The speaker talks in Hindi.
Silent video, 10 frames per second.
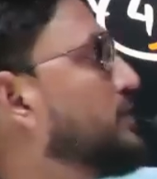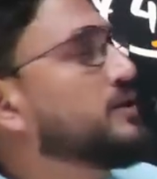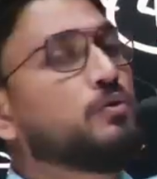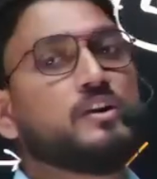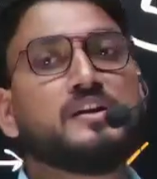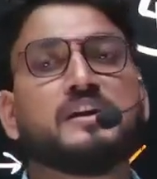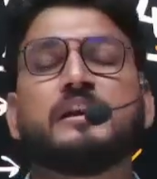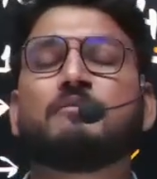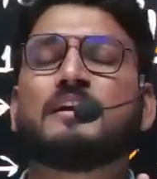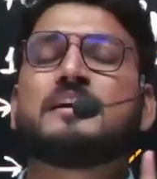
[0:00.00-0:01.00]
थ्योरी नीली
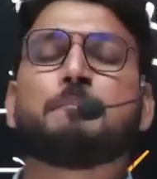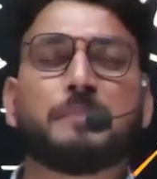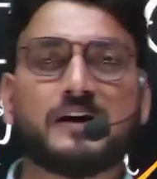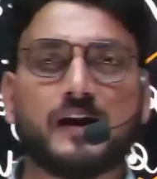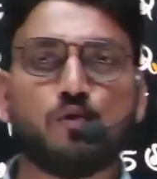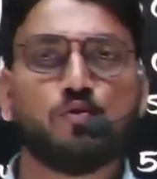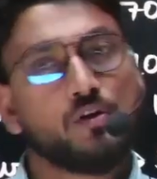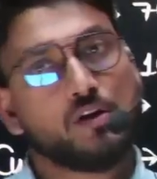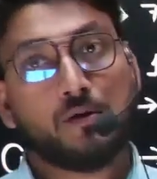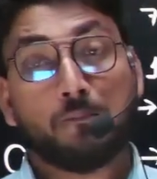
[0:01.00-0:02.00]
वाली आप पढ़ डालो
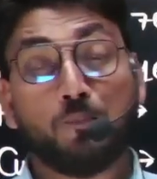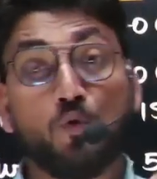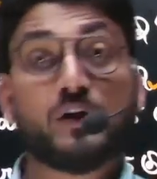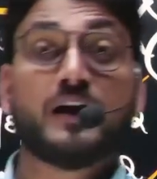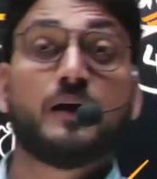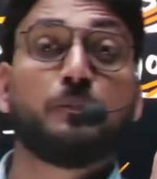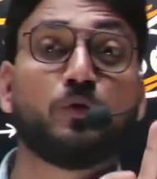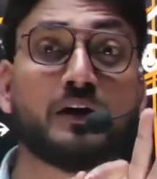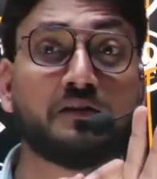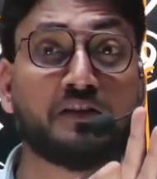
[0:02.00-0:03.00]
पूरा का पूरा
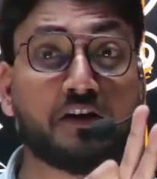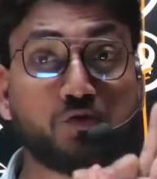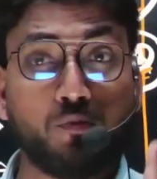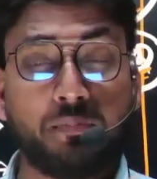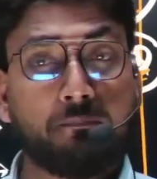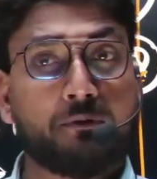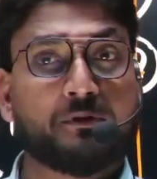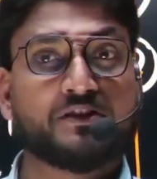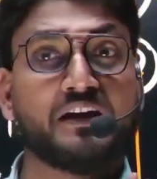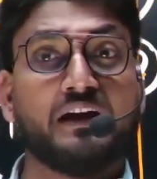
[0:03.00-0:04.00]
डिक्टो पेपर
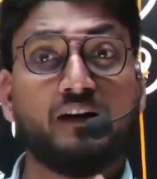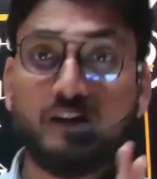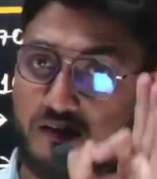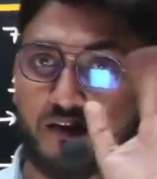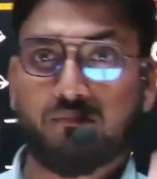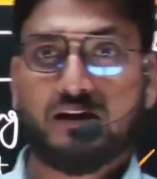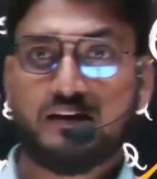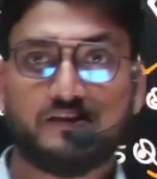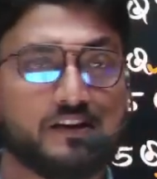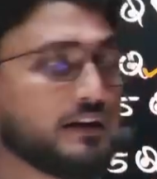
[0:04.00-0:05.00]
फंसेगा ये मान
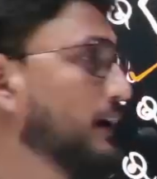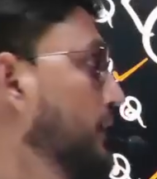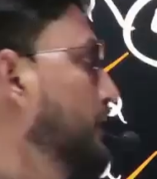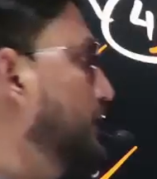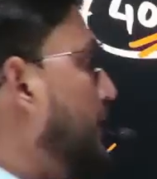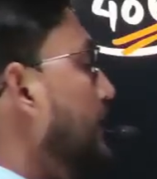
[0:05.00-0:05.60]
लीजिएगा ठीक है